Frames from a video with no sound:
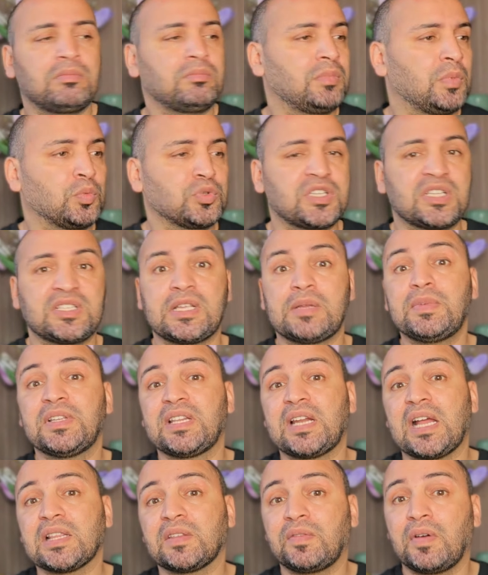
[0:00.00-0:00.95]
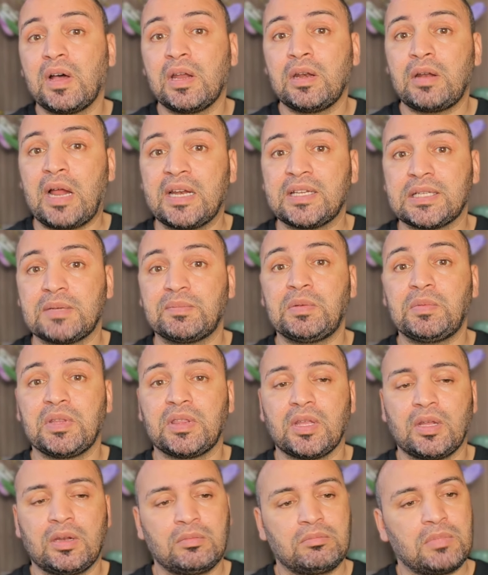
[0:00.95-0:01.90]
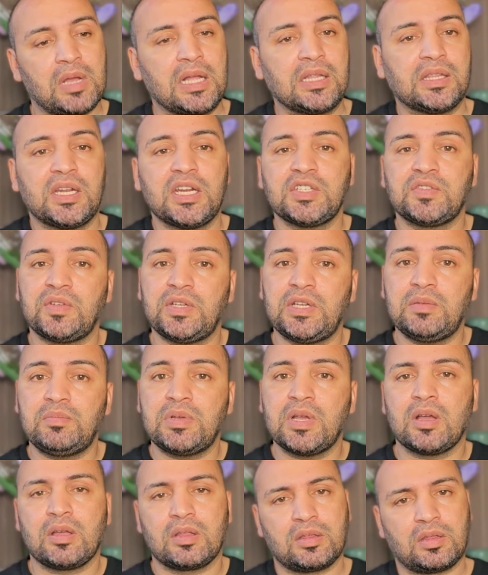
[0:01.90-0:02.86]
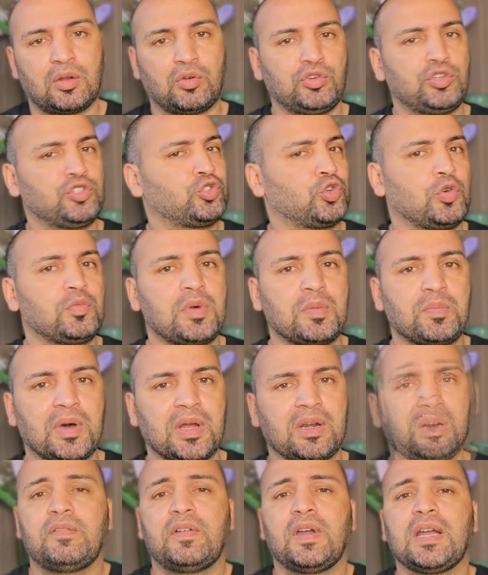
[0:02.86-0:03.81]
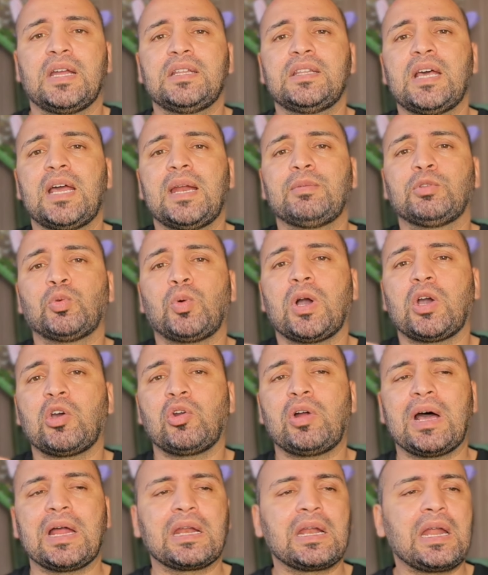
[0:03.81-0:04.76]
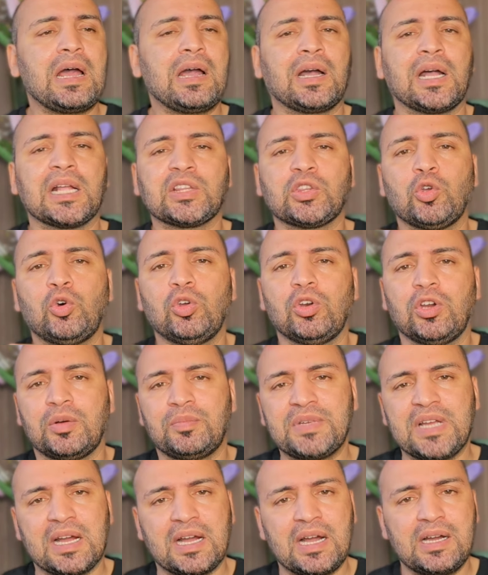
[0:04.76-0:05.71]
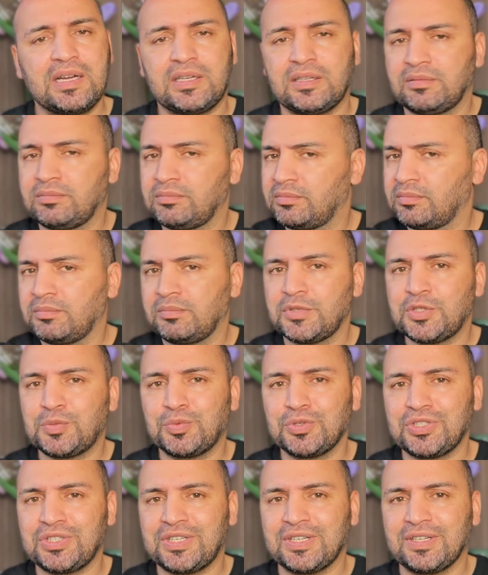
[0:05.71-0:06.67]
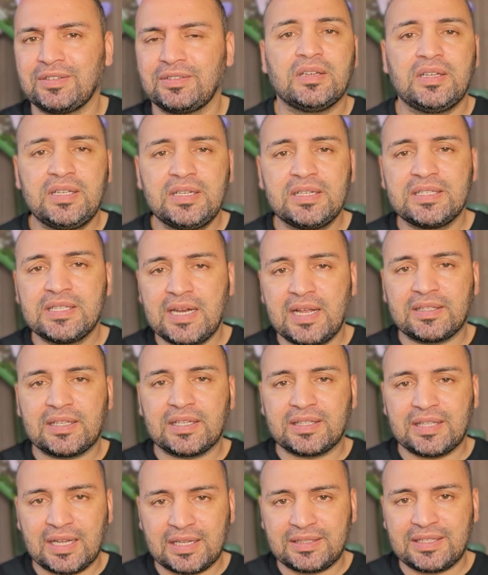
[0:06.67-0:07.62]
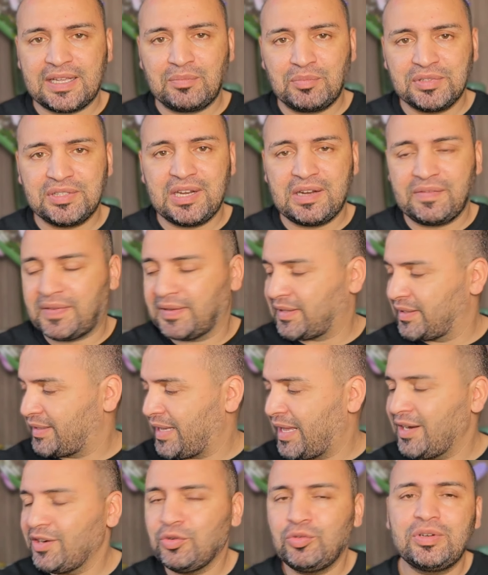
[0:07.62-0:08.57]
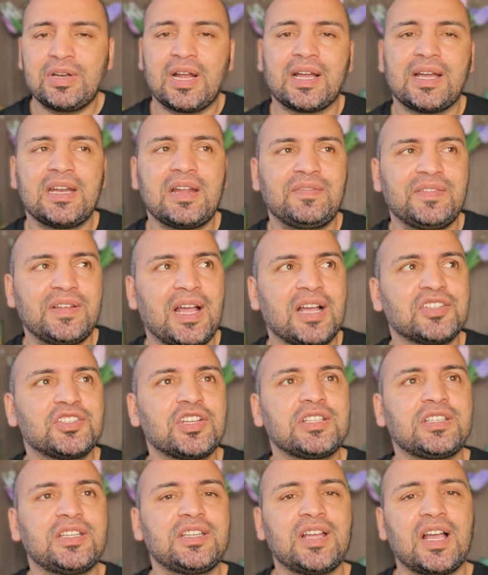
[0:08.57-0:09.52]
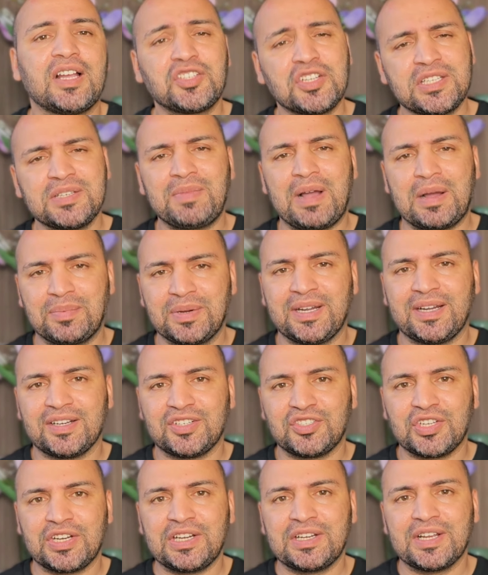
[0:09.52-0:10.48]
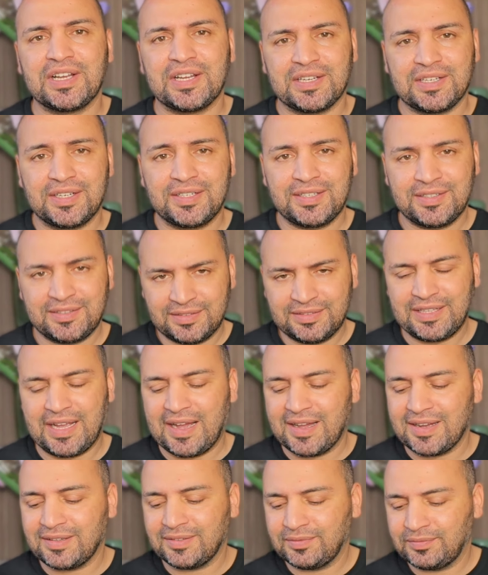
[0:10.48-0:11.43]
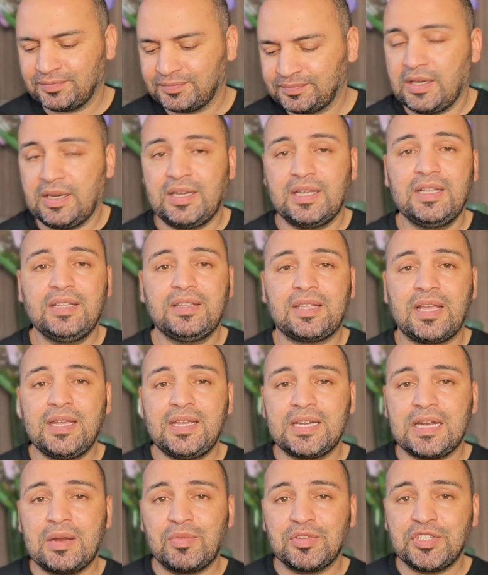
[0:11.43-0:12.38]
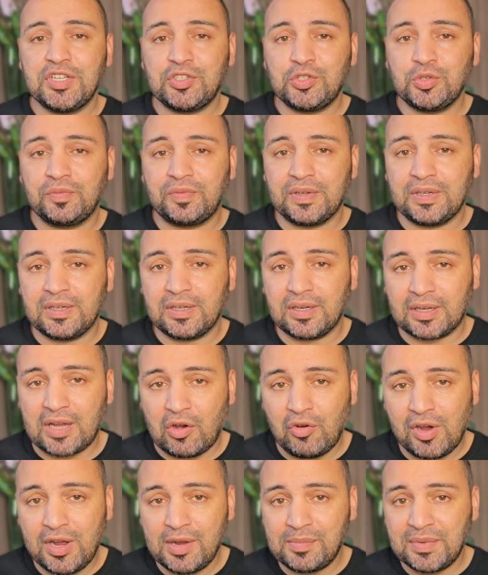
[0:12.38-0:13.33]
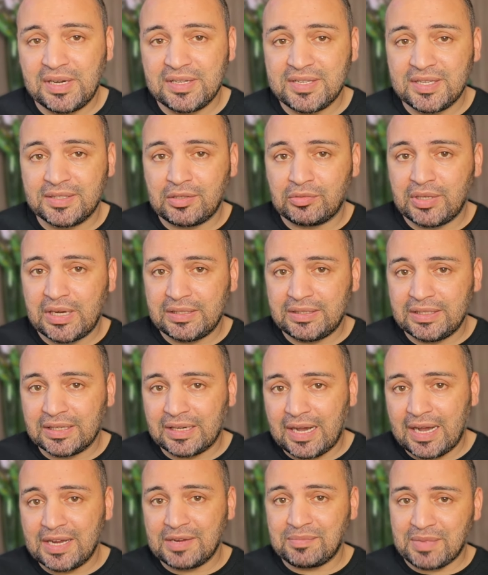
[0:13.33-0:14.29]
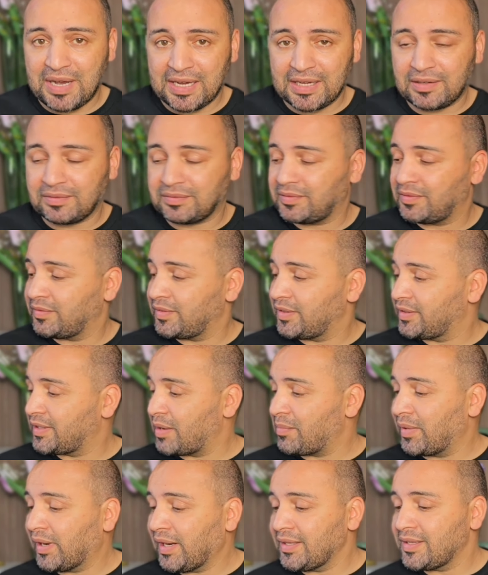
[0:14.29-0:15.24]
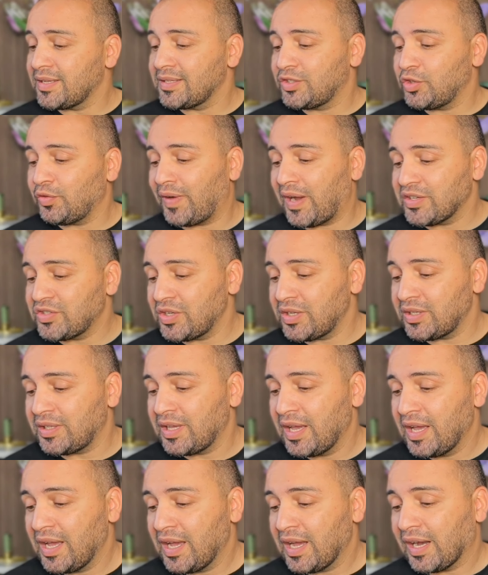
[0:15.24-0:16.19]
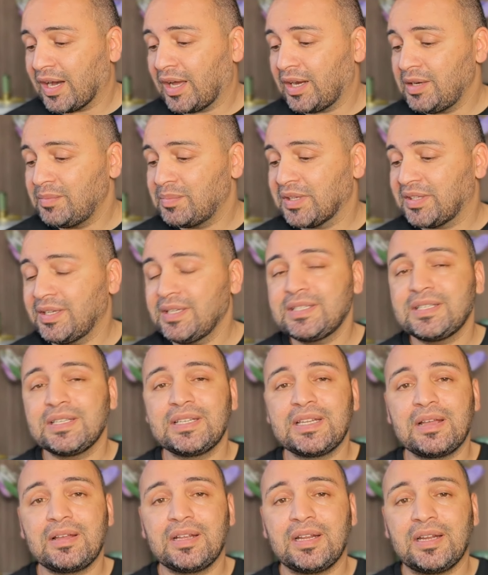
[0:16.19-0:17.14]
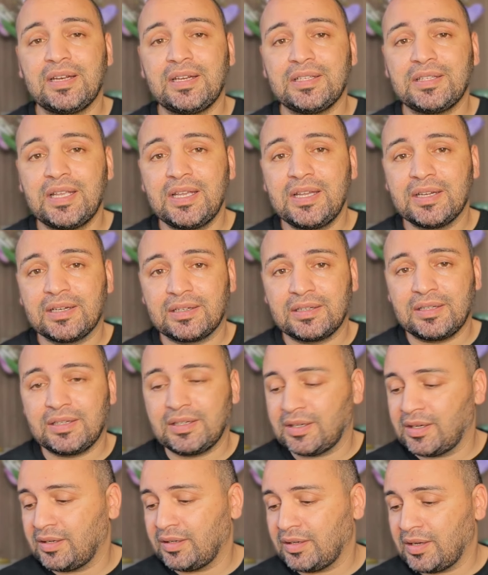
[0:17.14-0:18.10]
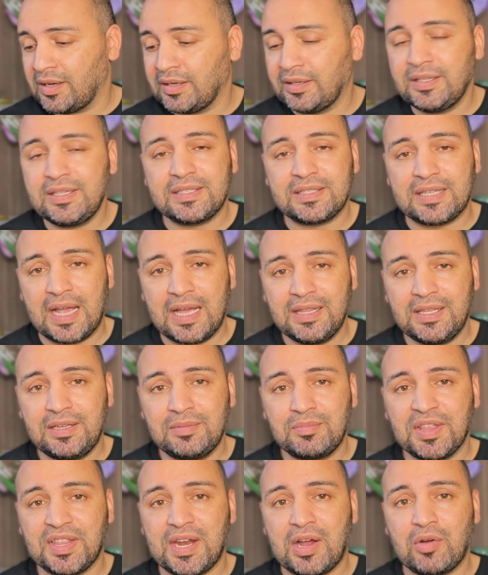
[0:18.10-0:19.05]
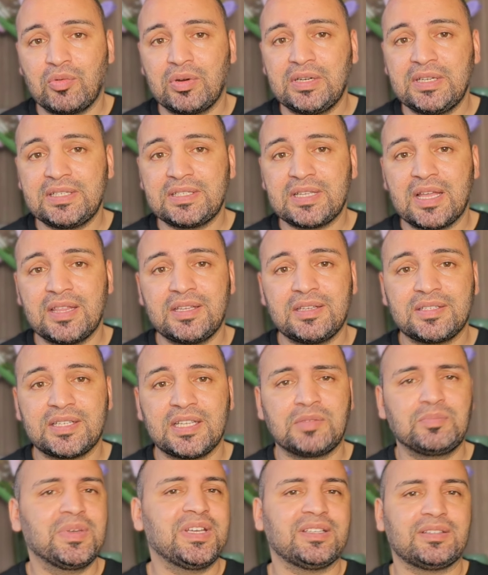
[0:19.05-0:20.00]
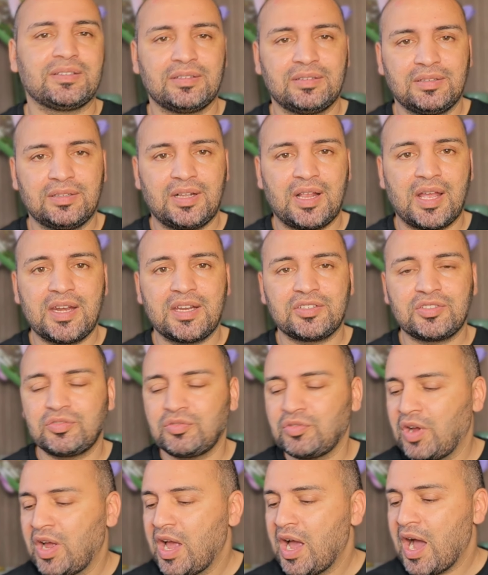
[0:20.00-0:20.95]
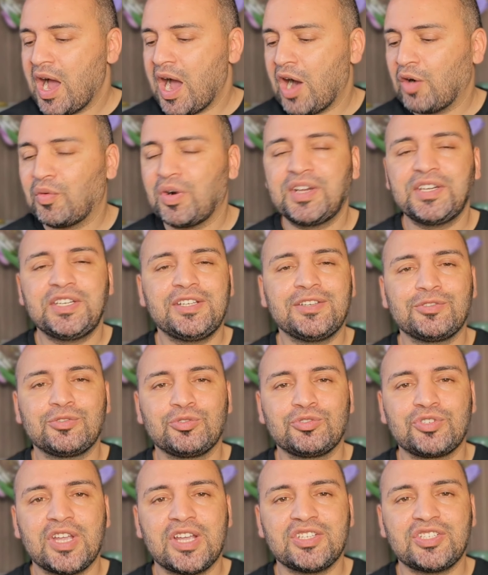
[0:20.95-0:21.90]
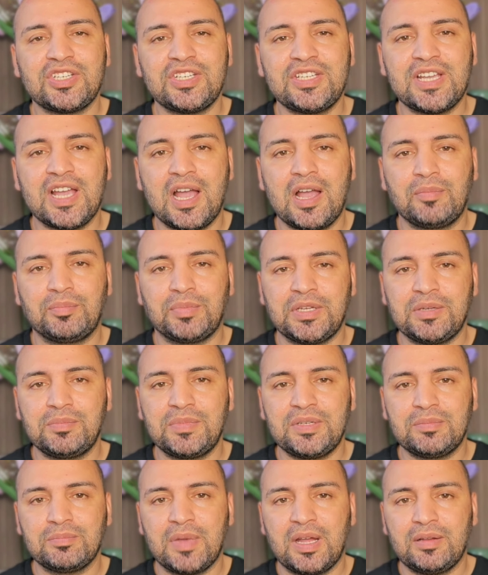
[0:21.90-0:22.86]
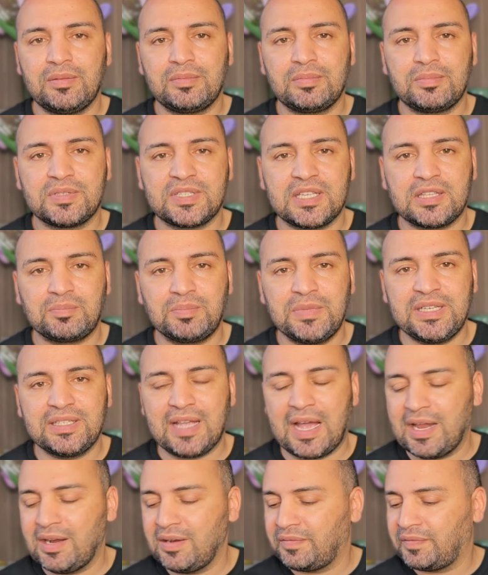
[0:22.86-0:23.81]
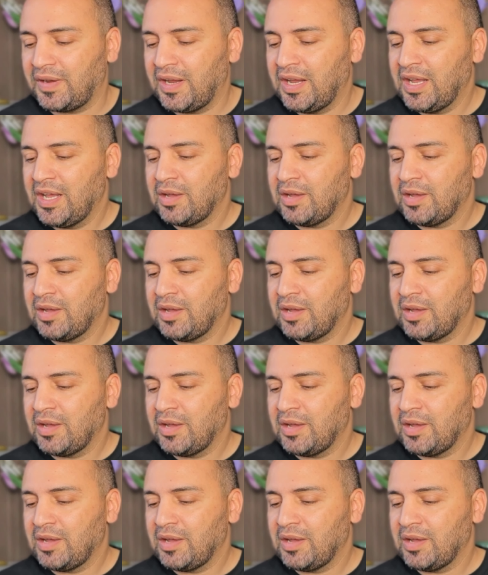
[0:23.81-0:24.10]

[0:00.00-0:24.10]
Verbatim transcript: من مستلزمات الاطفال على سبيل المثال ما عندناش في ليبيا ضروري نشروه من برا فقلنا لهم توكلوا على الله غطوا لهم يا غالي مش مشكله دي نزلت التغطيه المده اللي فاتت تعال نقول لك انا في حاجات يعني حاجات سمحه بكل شريناها نحن تعال يعني انت هيك لما تجي تشوف القوائم من 36 قائمه عرفت انت مرات تشوف حاجات غريبه تحس ان اللي داير الليست هذه مثلا اول ليست هذه ست بيت لان شنو اواني زجاجيه ب 600 الف